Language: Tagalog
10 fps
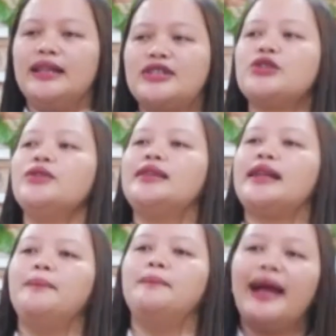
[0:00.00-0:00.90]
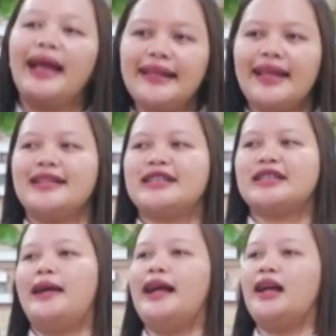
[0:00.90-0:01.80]
should remind us,
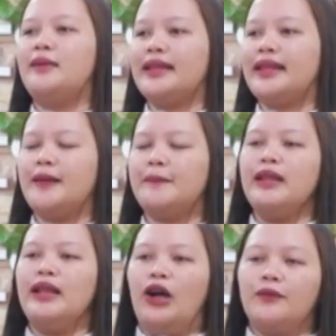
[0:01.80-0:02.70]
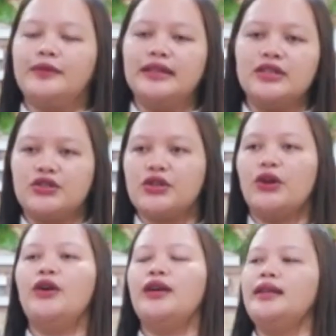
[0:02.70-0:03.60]
mga kabatid, of the
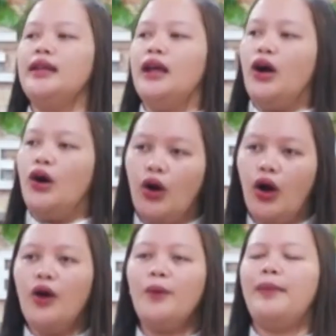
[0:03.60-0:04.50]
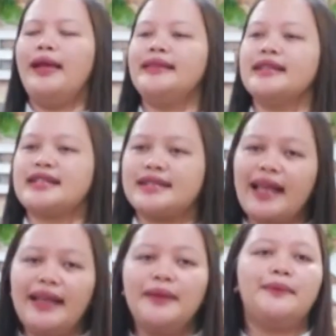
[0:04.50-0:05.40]
joy, hope, and the
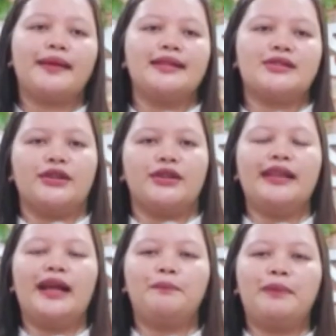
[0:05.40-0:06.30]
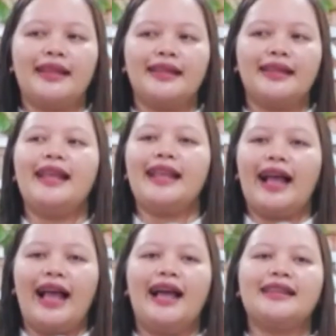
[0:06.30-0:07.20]
celebration ng pagdating
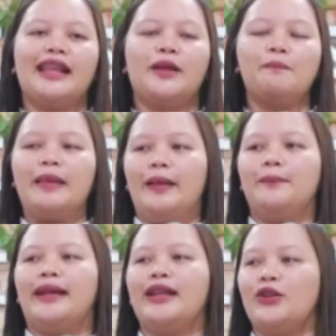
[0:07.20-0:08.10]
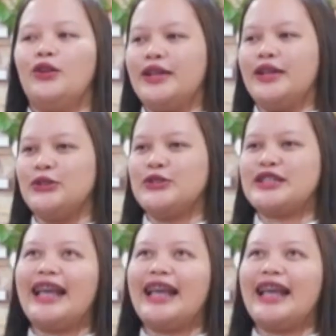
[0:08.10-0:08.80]
ng ating Panginoong Jesus.